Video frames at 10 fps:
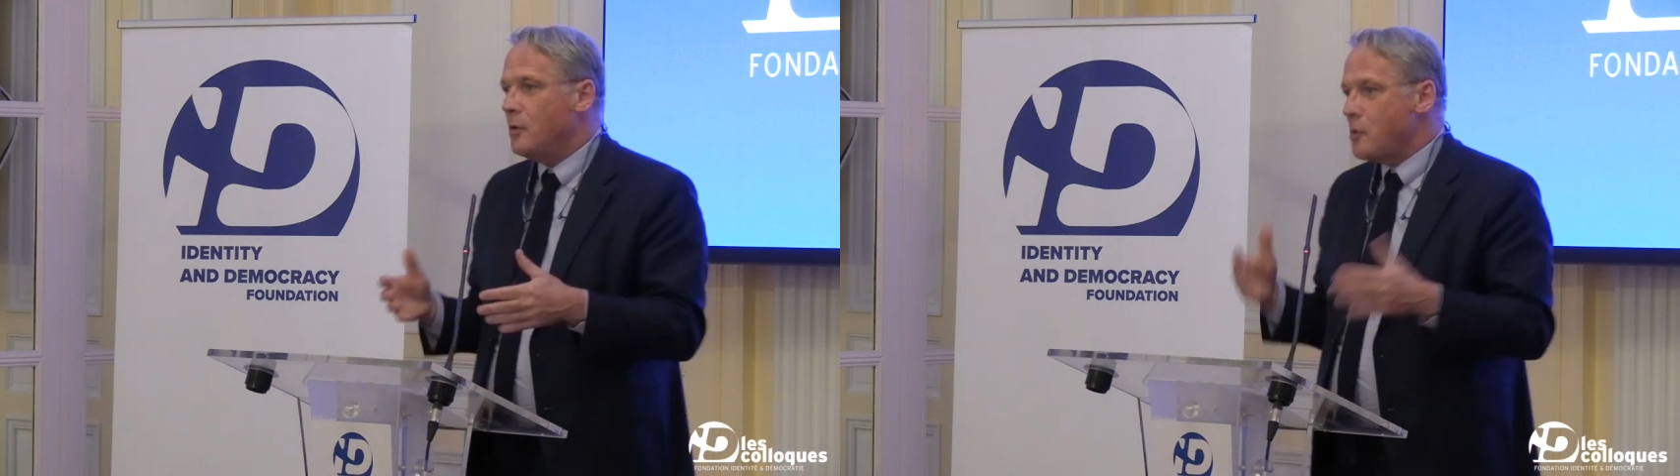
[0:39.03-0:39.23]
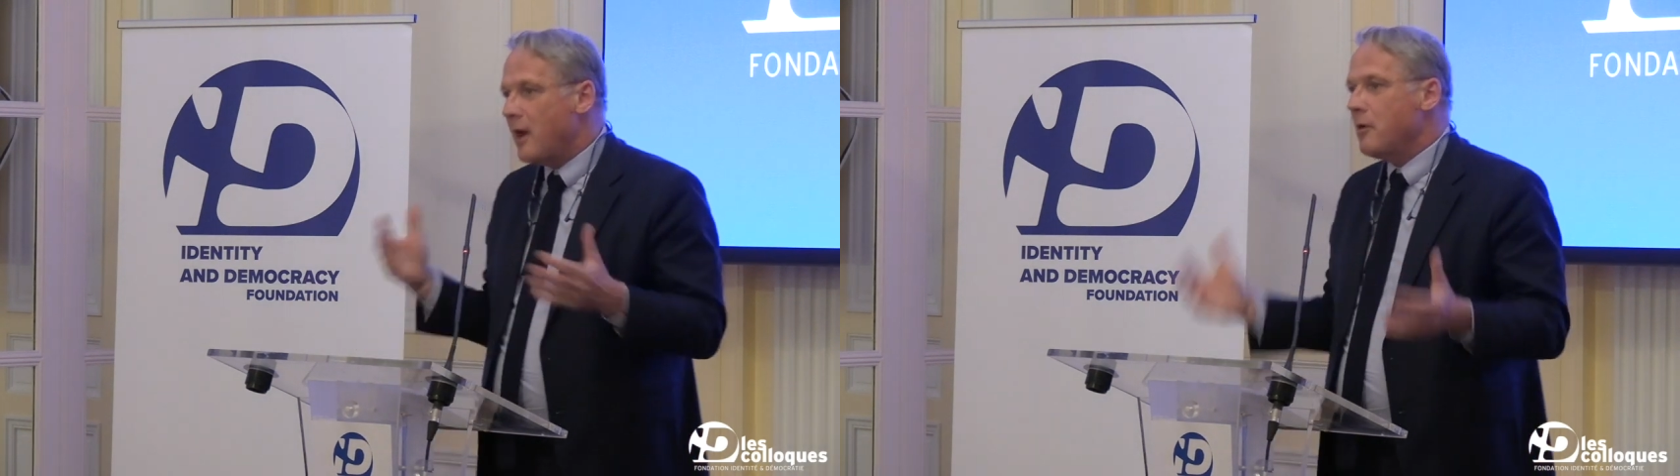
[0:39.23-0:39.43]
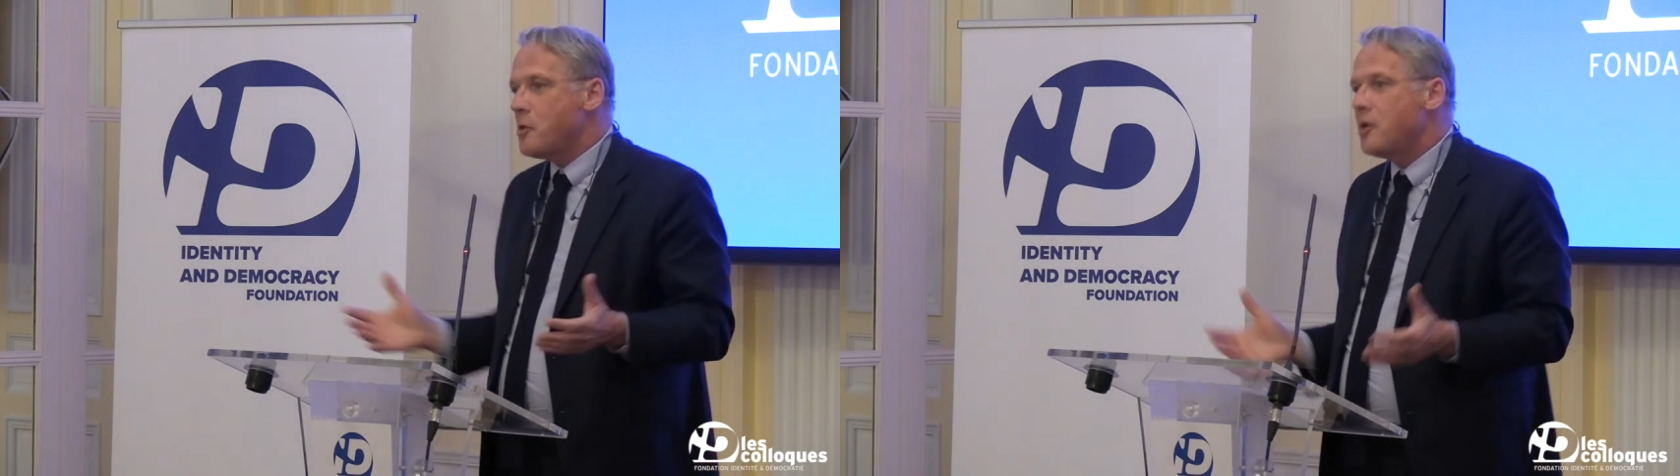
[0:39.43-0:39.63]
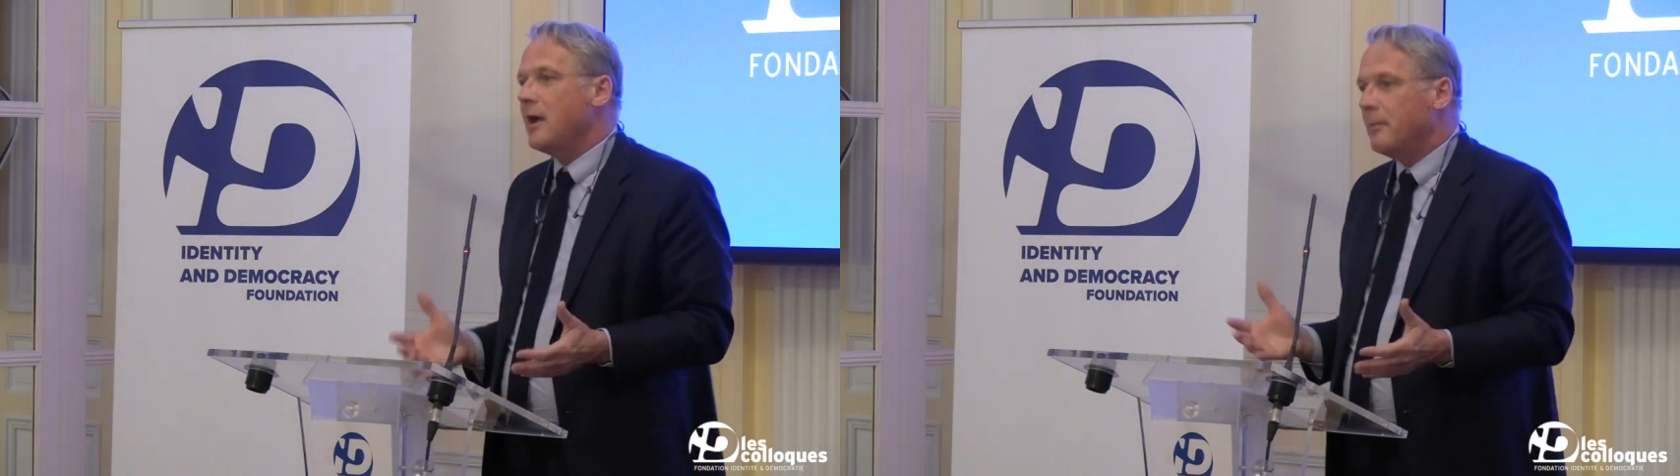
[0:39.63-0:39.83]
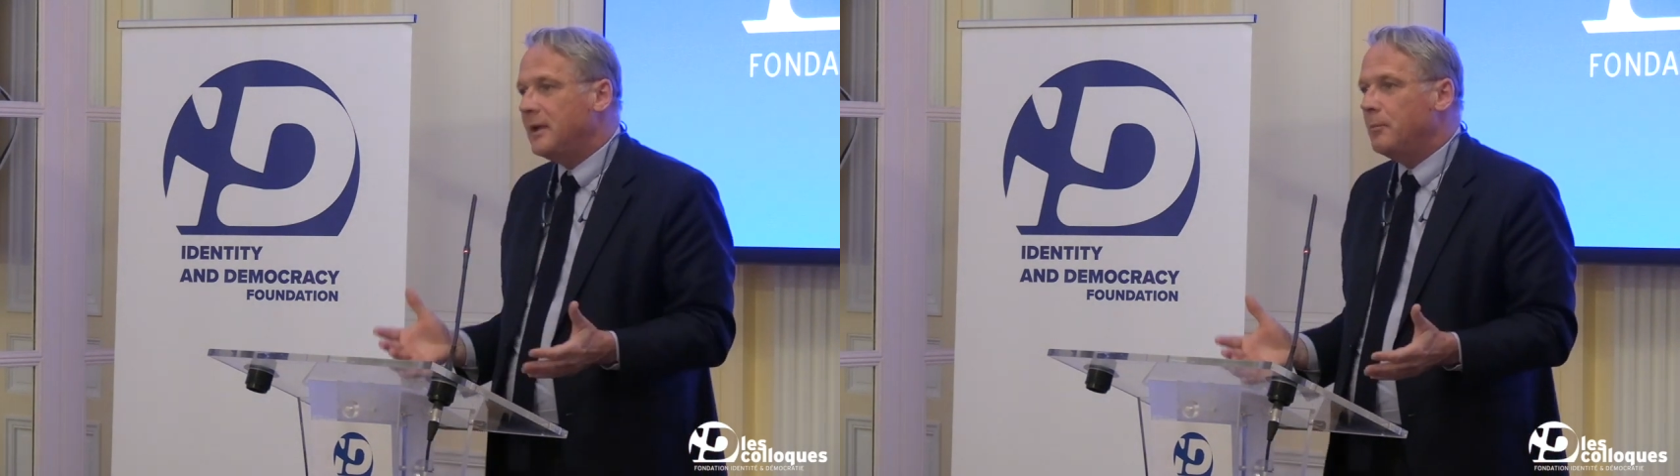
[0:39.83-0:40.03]
challengé
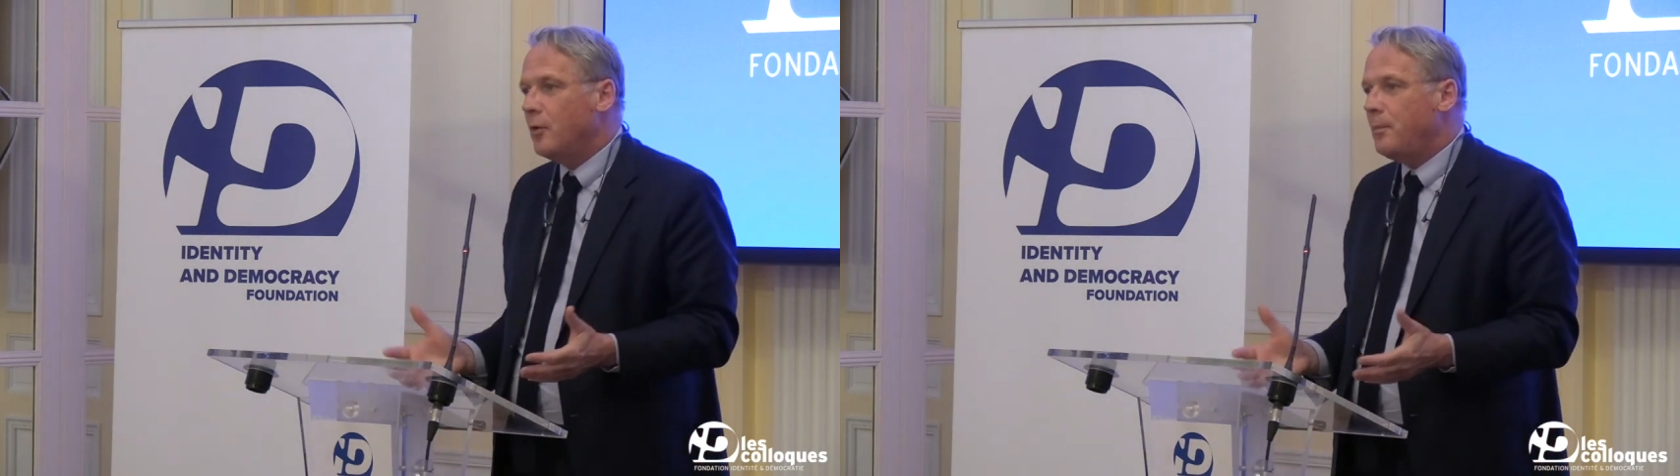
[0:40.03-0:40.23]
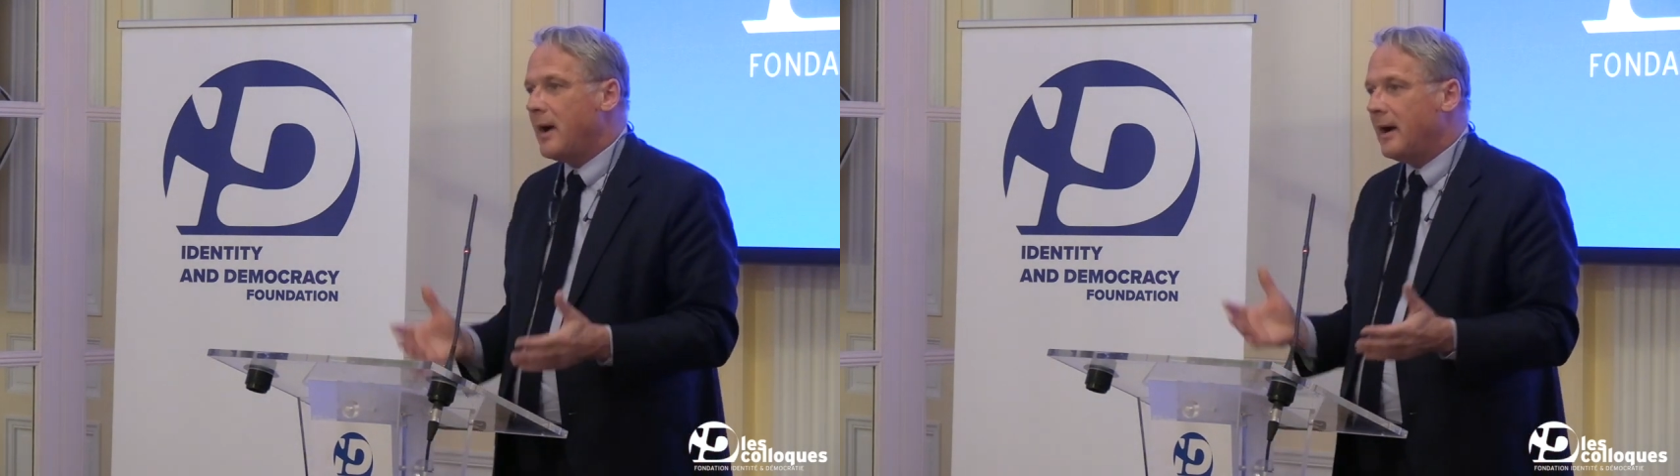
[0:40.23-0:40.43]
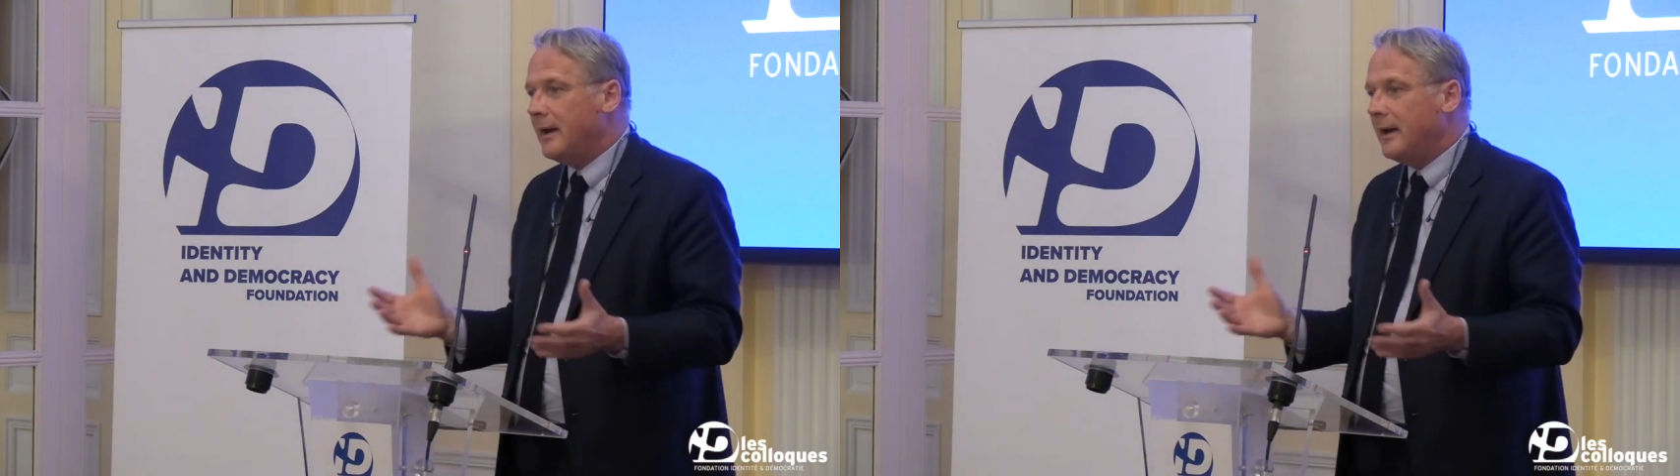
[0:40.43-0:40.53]
un petit peu par